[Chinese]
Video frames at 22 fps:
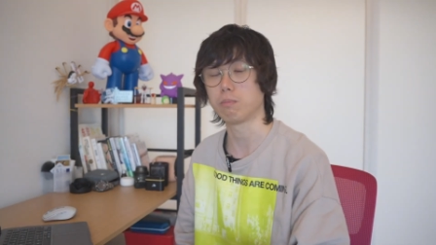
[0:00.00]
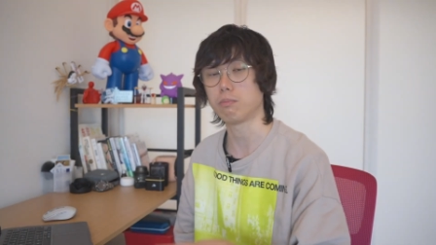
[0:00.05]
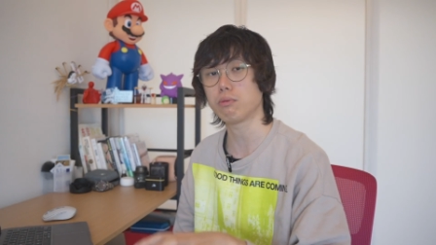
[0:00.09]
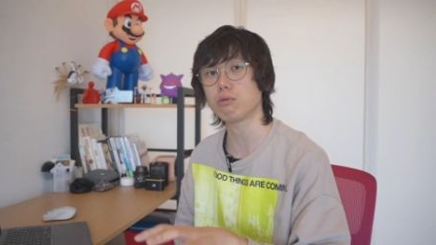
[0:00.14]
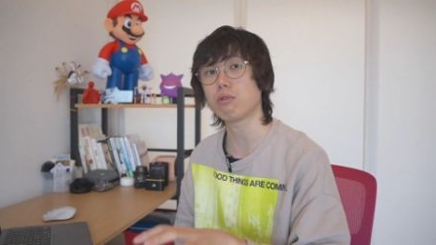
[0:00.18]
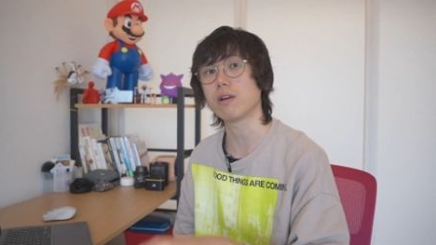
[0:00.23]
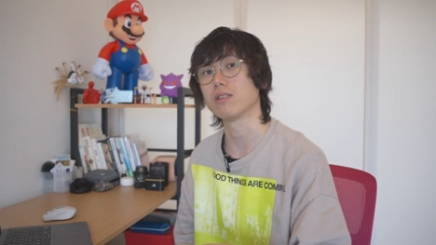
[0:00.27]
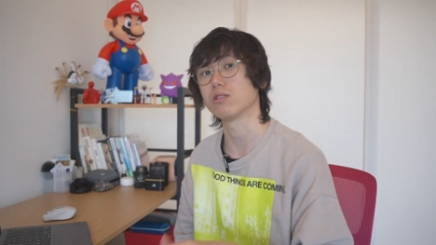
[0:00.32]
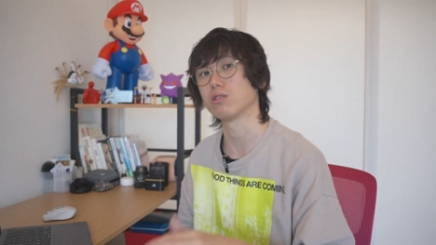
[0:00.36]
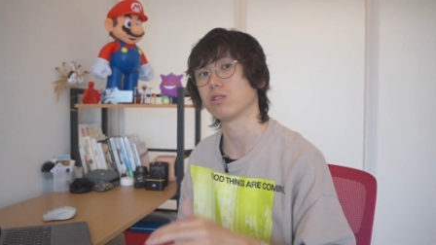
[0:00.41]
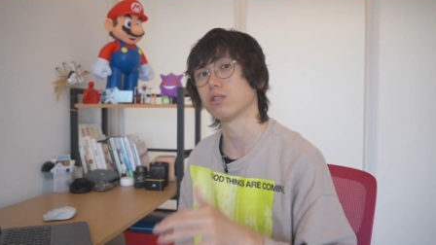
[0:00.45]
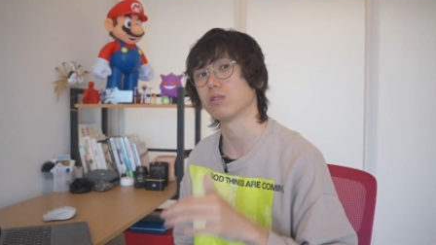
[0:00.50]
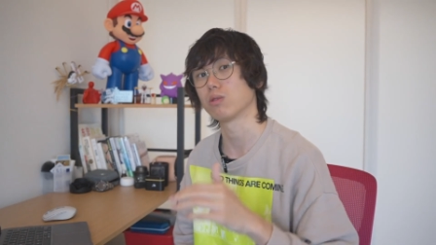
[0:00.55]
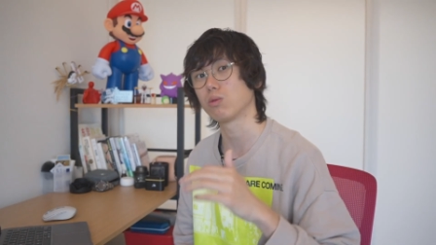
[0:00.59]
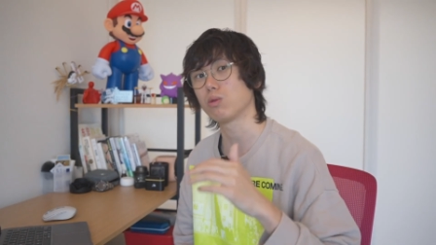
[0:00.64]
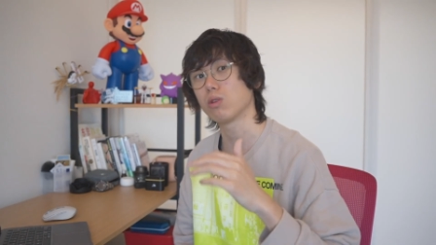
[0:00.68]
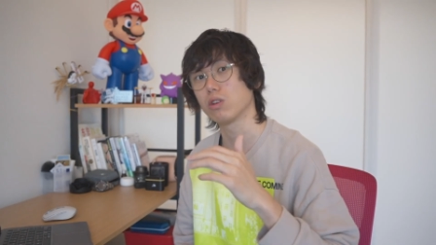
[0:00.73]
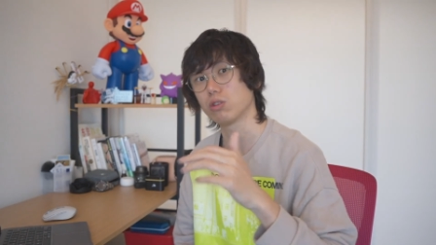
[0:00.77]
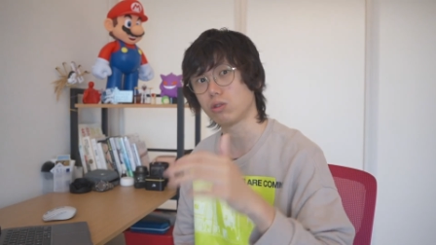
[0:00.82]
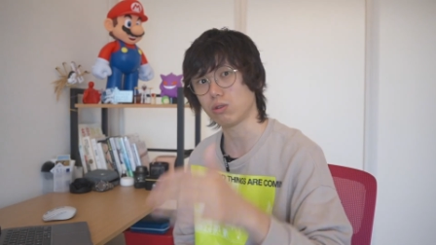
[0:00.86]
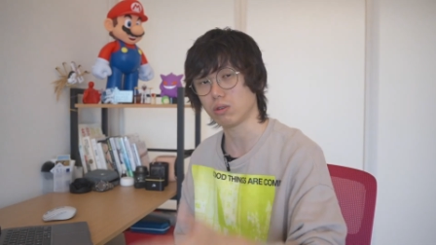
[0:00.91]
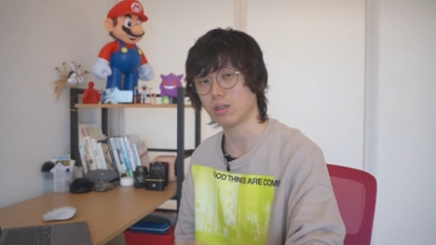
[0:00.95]
不管是
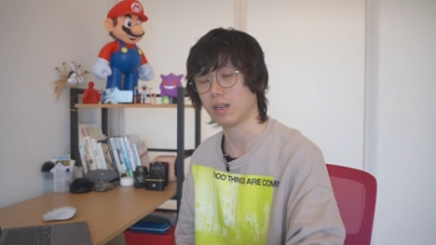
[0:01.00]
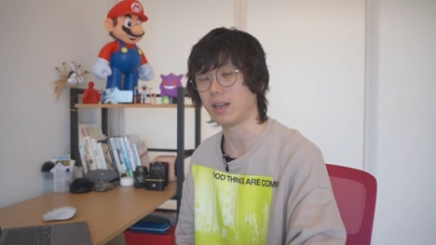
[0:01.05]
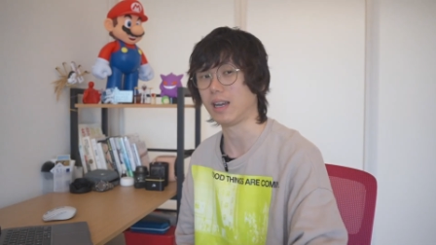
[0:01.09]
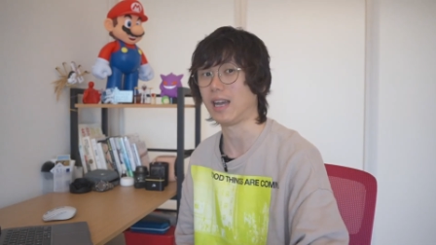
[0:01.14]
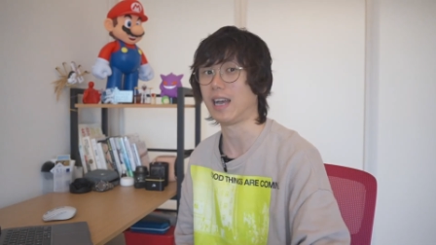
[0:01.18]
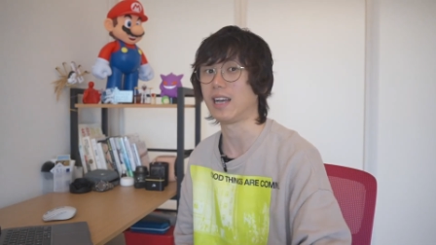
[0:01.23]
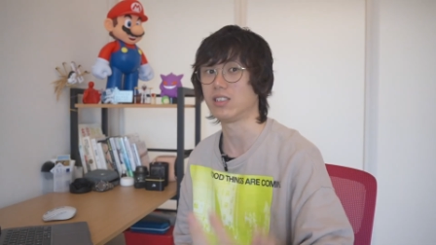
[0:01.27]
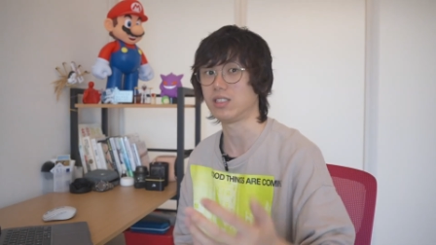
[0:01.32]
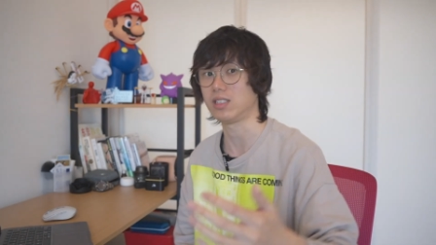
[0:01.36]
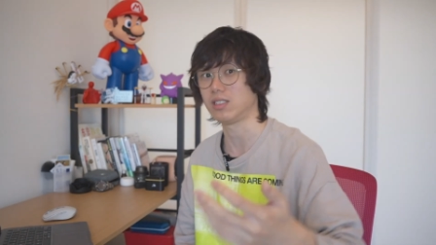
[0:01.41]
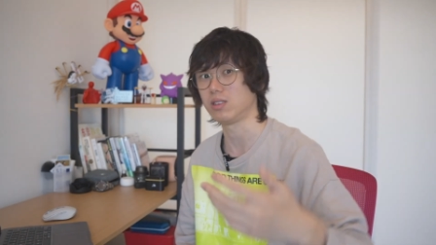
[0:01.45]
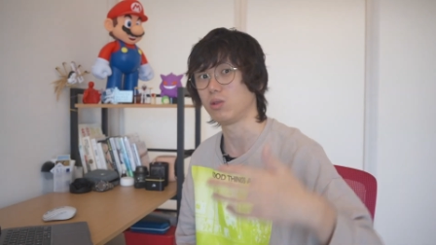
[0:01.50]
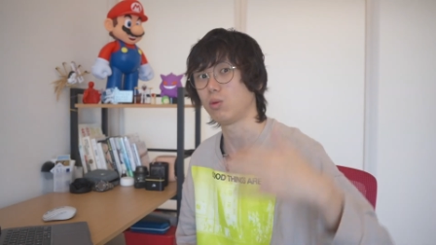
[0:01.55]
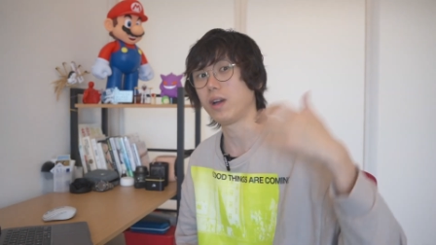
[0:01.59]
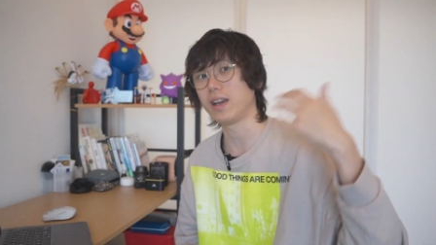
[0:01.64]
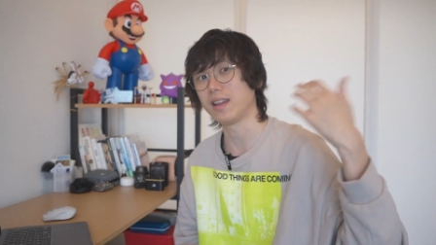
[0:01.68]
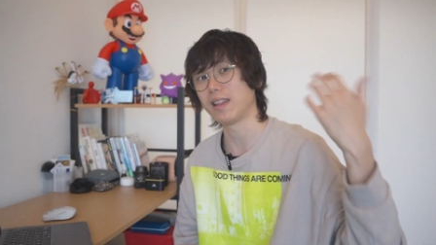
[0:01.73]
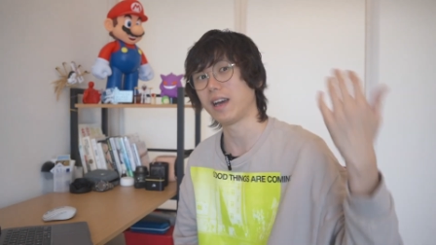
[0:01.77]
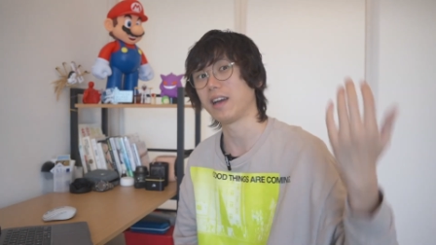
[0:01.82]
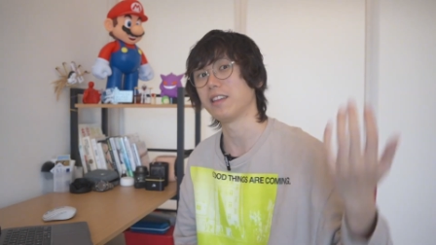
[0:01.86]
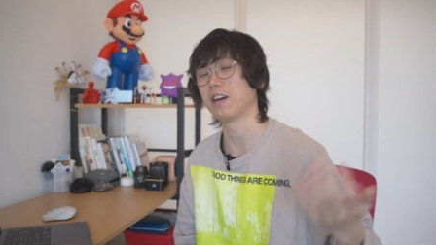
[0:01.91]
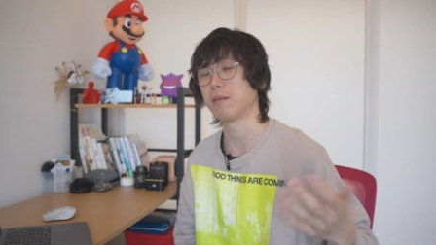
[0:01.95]
过去的还是
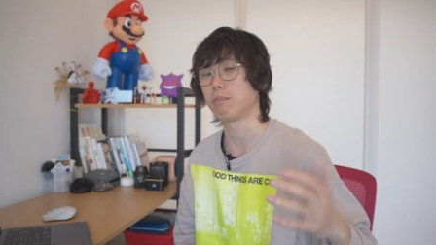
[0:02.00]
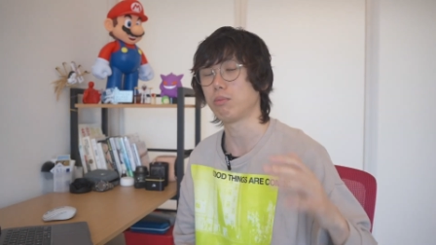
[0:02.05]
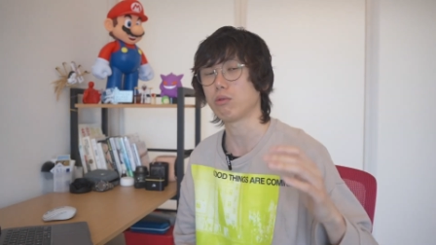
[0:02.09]
未来的，